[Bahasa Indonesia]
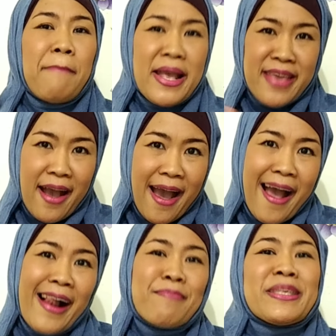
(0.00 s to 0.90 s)
Banyak
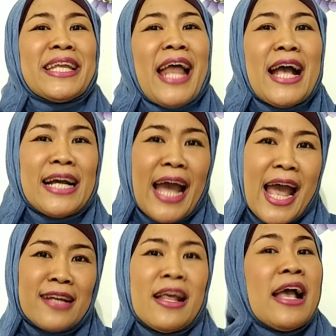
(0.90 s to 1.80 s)
hal
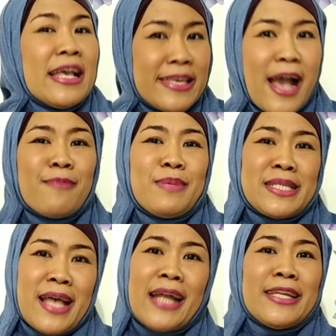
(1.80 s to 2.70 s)
menyenangkan yang
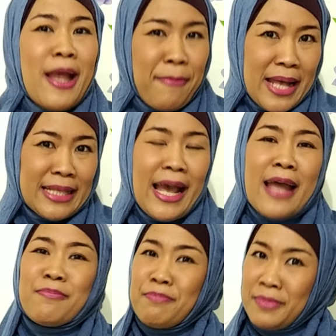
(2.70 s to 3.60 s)
bisa
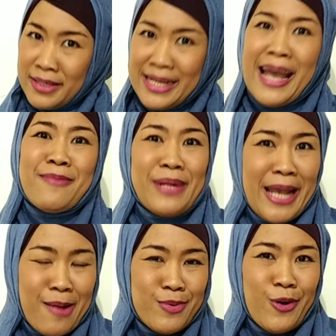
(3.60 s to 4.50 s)
didapatkan dengan
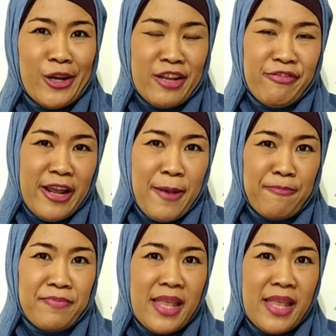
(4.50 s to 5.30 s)
bergabung Oriflame.